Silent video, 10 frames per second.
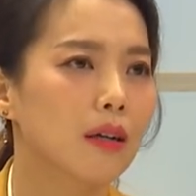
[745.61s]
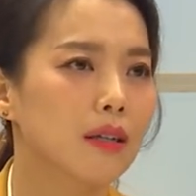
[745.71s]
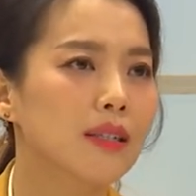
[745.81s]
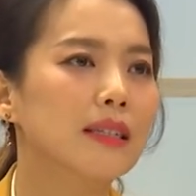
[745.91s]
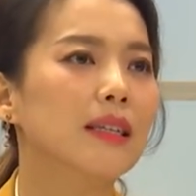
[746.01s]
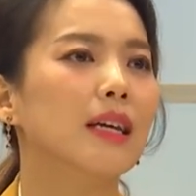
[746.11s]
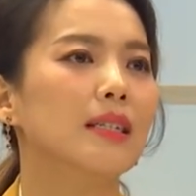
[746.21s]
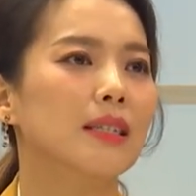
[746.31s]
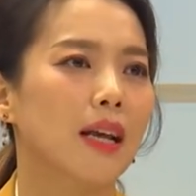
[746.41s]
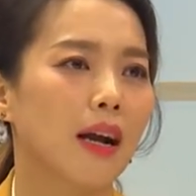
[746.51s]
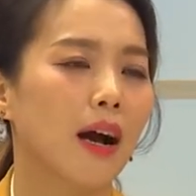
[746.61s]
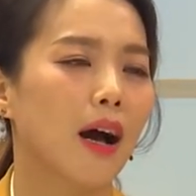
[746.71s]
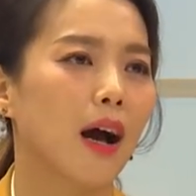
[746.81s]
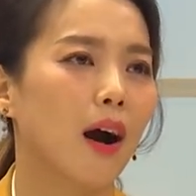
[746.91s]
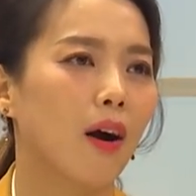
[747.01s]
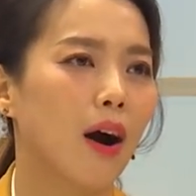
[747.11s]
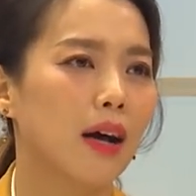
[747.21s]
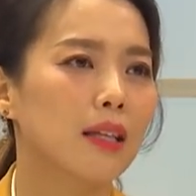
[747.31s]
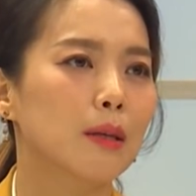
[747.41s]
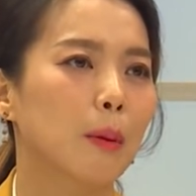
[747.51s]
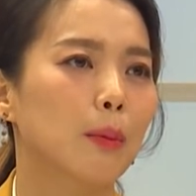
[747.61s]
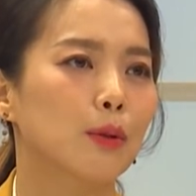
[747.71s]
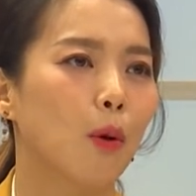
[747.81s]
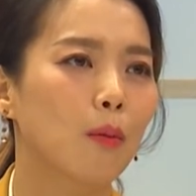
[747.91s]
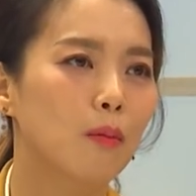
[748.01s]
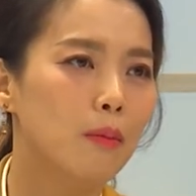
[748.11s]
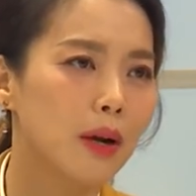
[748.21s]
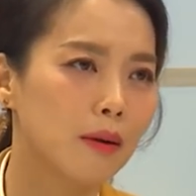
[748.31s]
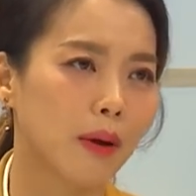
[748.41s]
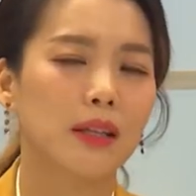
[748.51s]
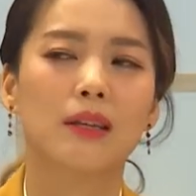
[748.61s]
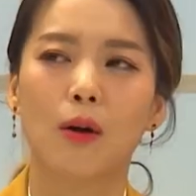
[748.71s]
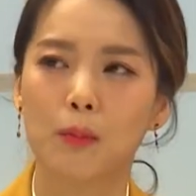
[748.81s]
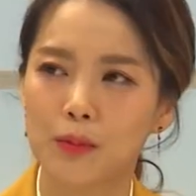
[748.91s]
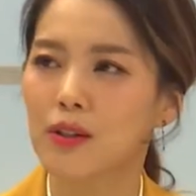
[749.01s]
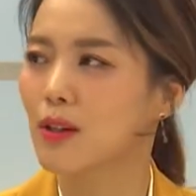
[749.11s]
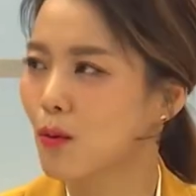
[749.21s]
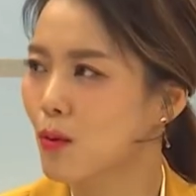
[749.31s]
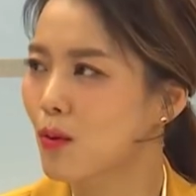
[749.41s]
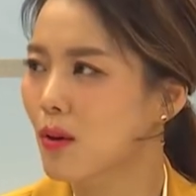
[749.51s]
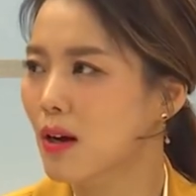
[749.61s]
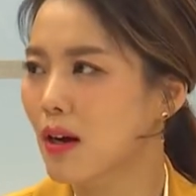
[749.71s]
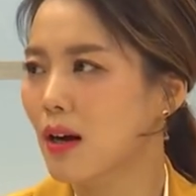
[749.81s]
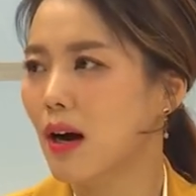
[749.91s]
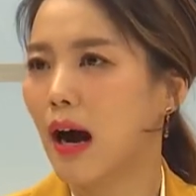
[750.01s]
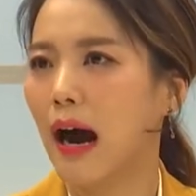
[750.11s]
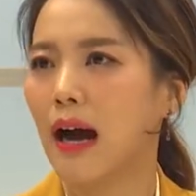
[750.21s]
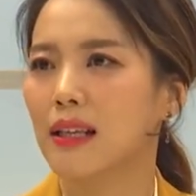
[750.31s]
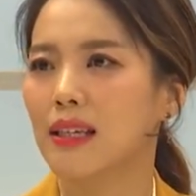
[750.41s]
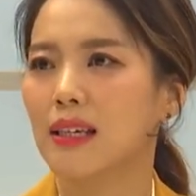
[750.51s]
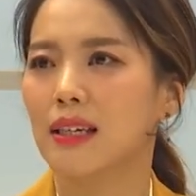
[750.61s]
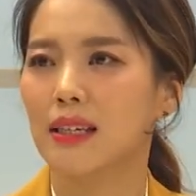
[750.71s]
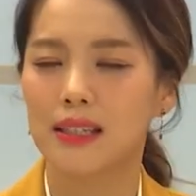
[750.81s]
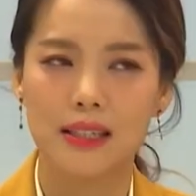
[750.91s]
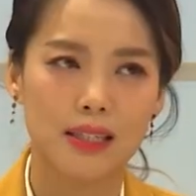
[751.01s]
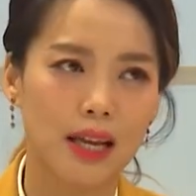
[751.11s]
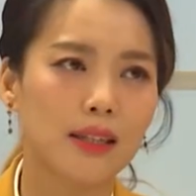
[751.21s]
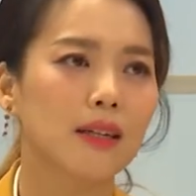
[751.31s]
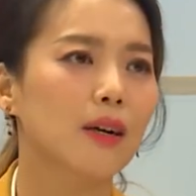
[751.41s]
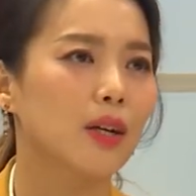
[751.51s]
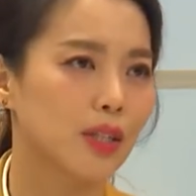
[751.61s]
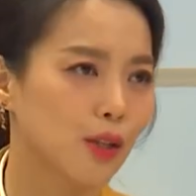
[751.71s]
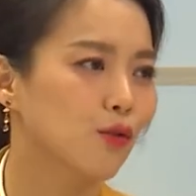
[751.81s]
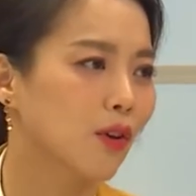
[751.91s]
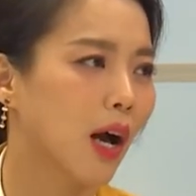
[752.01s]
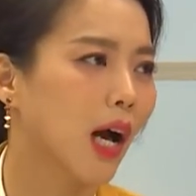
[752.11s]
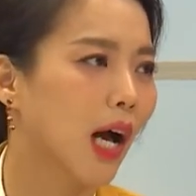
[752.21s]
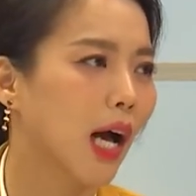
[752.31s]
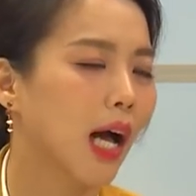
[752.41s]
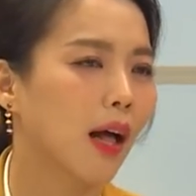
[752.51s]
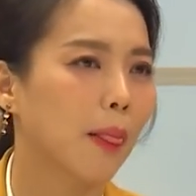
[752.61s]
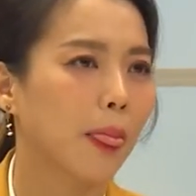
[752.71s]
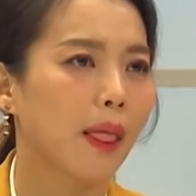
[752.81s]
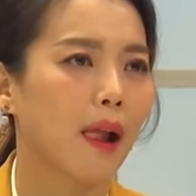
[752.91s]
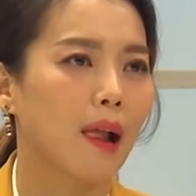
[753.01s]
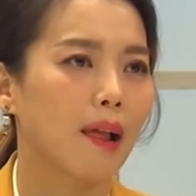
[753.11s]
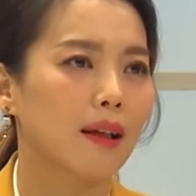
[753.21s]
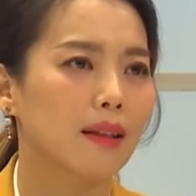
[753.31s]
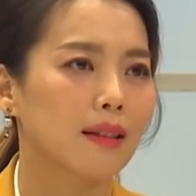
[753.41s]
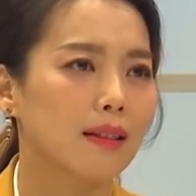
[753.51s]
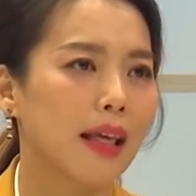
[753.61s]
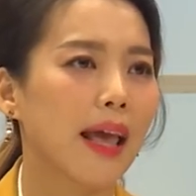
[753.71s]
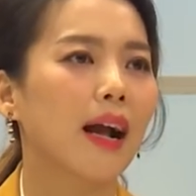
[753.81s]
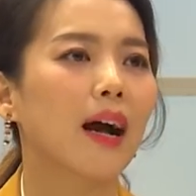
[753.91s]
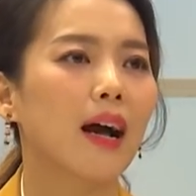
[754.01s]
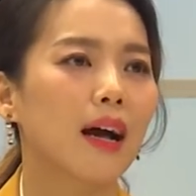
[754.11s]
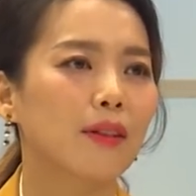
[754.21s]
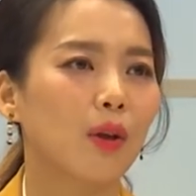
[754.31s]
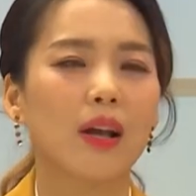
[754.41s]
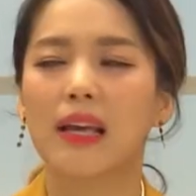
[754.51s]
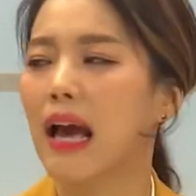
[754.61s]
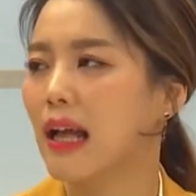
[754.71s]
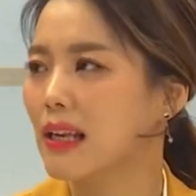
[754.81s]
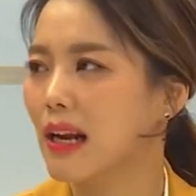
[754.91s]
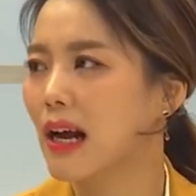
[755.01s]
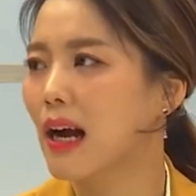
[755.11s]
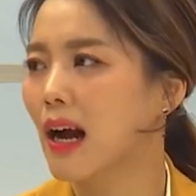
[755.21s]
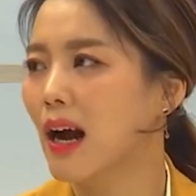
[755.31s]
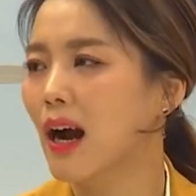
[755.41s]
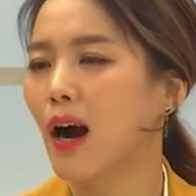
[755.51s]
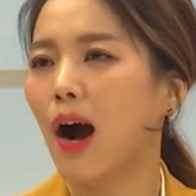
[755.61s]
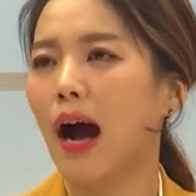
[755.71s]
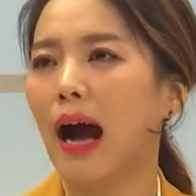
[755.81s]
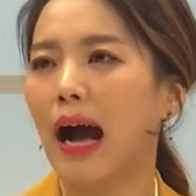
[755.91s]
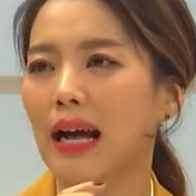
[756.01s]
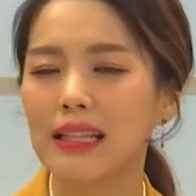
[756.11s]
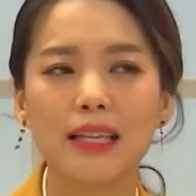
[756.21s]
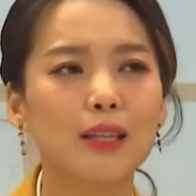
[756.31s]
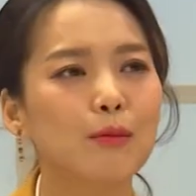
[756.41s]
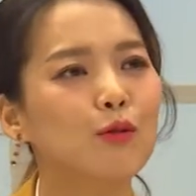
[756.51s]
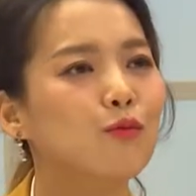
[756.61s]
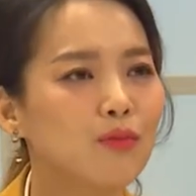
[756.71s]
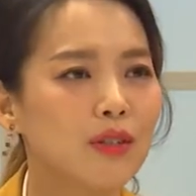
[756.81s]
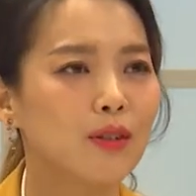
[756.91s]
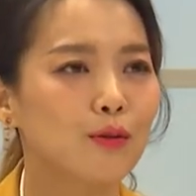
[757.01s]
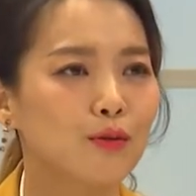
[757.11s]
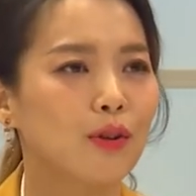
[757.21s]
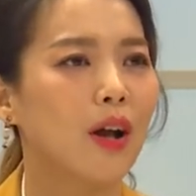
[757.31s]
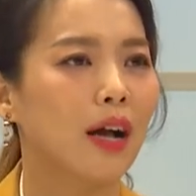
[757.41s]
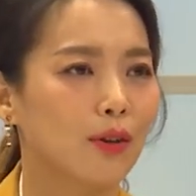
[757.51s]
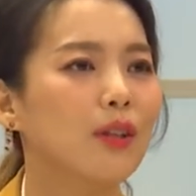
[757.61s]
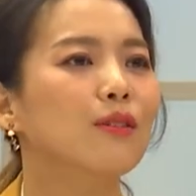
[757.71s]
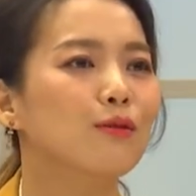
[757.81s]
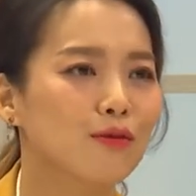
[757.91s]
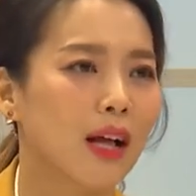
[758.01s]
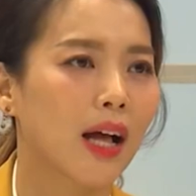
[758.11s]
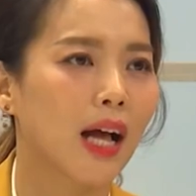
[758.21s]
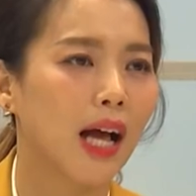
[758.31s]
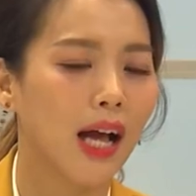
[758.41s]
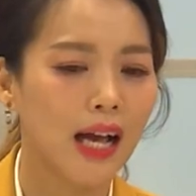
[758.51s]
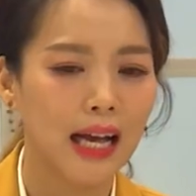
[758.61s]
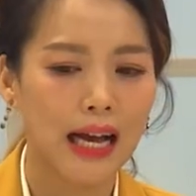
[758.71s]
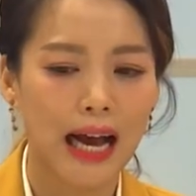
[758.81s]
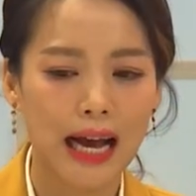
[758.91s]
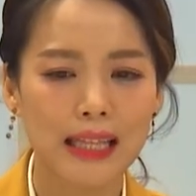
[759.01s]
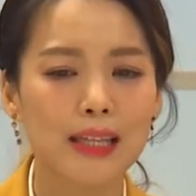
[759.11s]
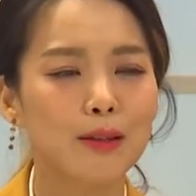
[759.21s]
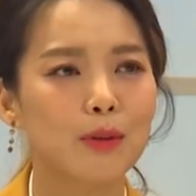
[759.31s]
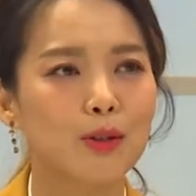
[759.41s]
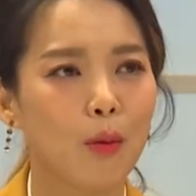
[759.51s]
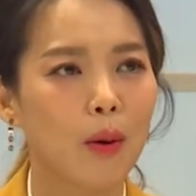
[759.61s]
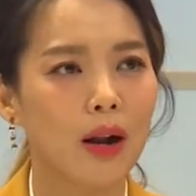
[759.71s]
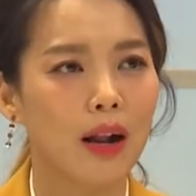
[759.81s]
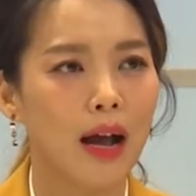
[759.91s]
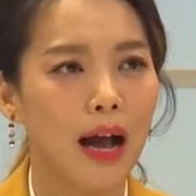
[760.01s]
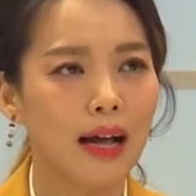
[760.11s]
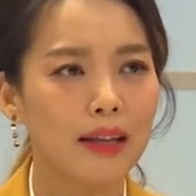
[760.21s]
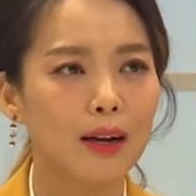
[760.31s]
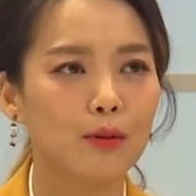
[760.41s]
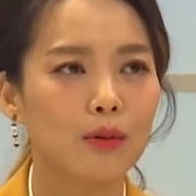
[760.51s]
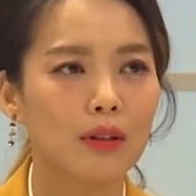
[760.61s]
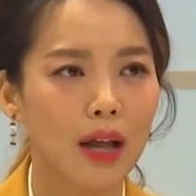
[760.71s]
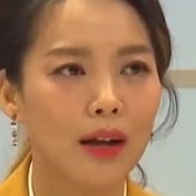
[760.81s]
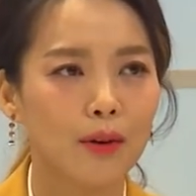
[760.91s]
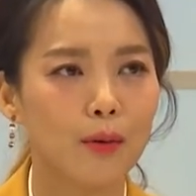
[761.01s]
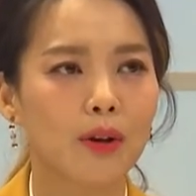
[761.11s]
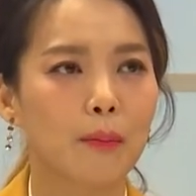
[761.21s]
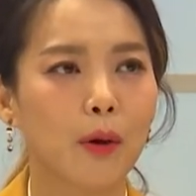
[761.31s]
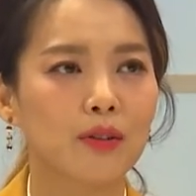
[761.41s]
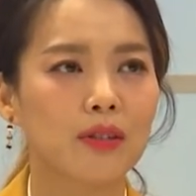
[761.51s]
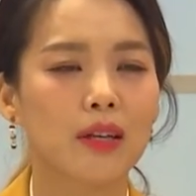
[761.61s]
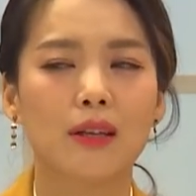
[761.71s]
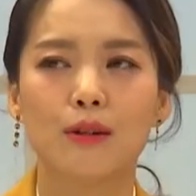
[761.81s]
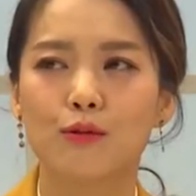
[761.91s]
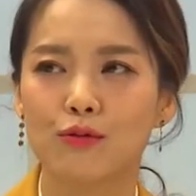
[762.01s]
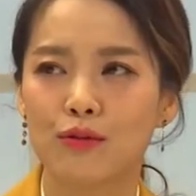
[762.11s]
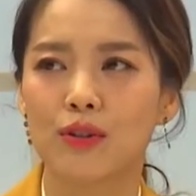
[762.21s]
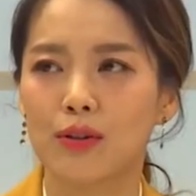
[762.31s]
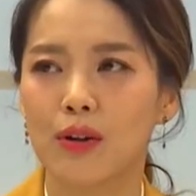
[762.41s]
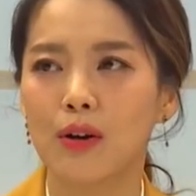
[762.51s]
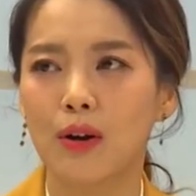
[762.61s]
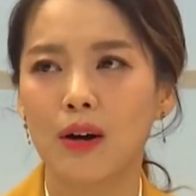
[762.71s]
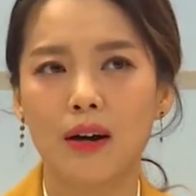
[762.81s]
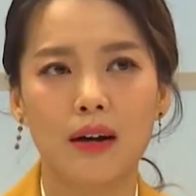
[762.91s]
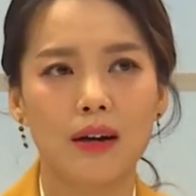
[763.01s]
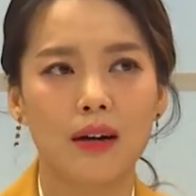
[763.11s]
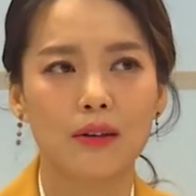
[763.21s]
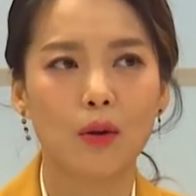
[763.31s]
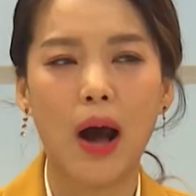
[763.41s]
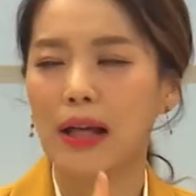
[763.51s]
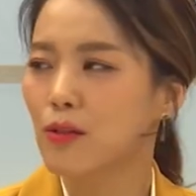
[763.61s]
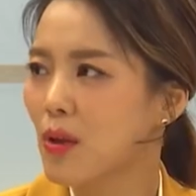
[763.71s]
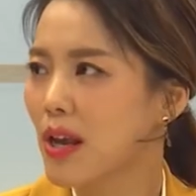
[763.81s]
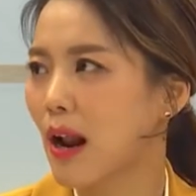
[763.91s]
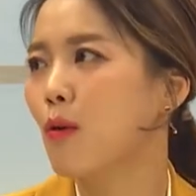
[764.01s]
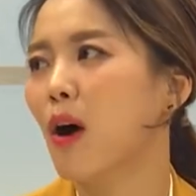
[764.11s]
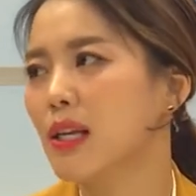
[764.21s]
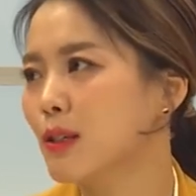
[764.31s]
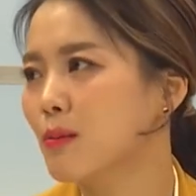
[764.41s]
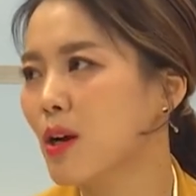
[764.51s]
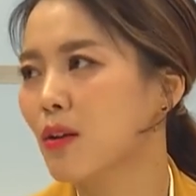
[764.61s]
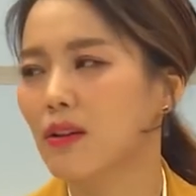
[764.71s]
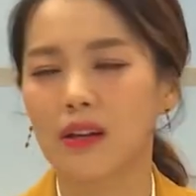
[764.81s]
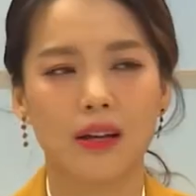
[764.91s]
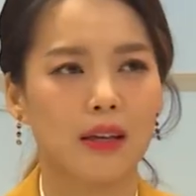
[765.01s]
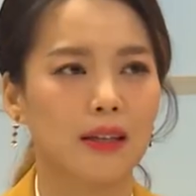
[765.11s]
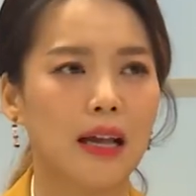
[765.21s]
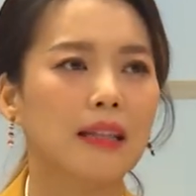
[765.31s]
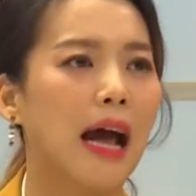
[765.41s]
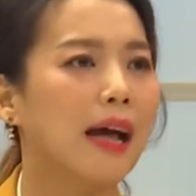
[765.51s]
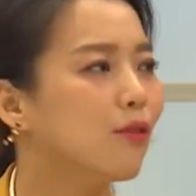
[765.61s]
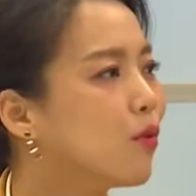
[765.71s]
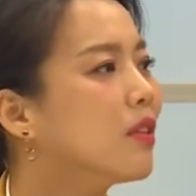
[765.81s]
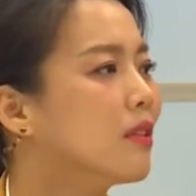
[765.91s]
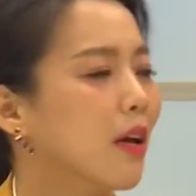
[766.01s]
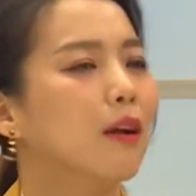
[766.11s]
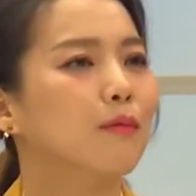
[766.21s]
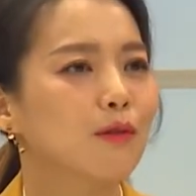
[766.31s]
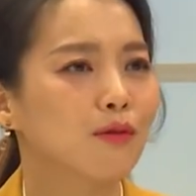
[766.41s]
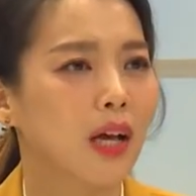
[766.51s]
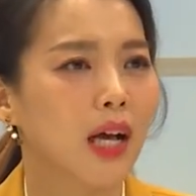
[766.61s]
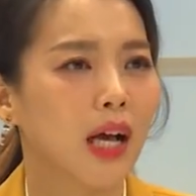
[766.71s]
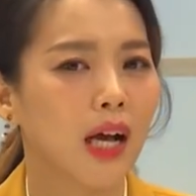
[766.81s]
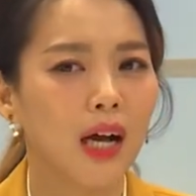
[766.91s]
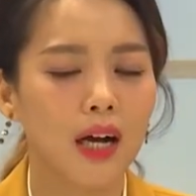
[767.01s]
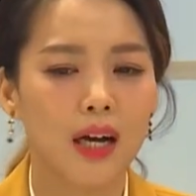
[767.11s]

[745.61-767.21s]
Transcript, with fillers: 그때 이제 제가 하나님 앞에 정말 많이 엎드리고 아 이 재능과 재주가 내가 된 게 아니라 네. 하나님이 움직여 주셔야 되는구나. 네. 하나님이 정말 하나라도 탁 이렇게 버튼 하나를 누르셔서 너 안 돼라고 하시면 나는 안 되는 사람이구나. 음.